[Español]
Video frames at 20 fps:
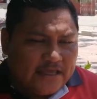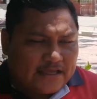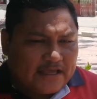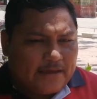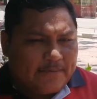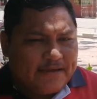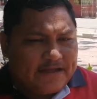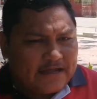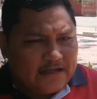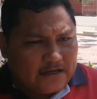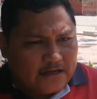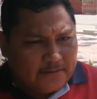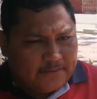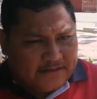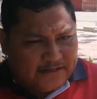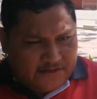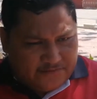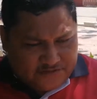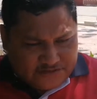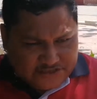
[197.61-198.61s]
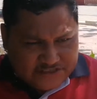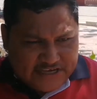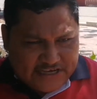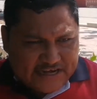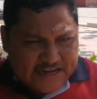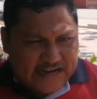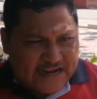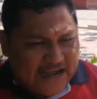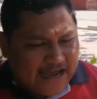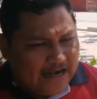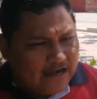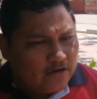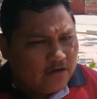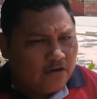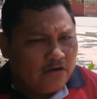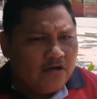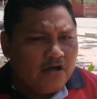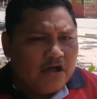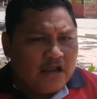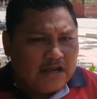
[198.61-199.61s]
que vengan a beneficiar en
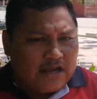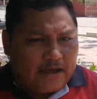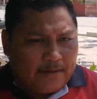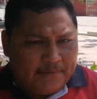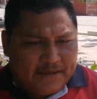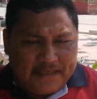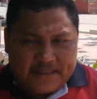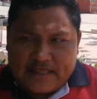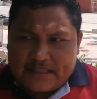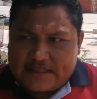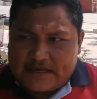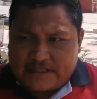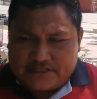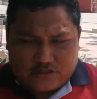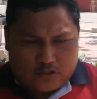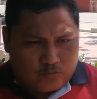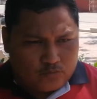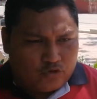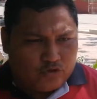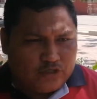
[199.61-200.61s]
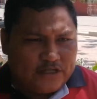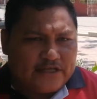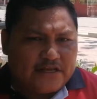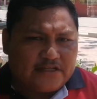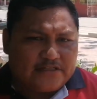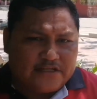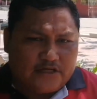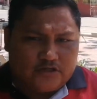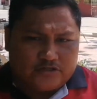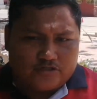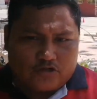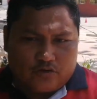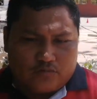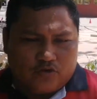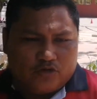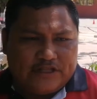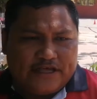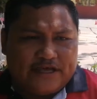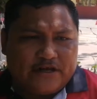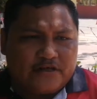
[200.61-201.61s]
algo la vida de las comuneras y los
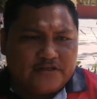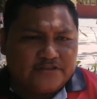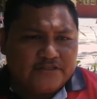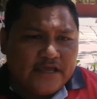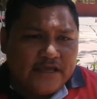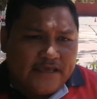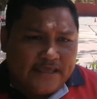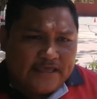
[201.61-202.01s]
comuneros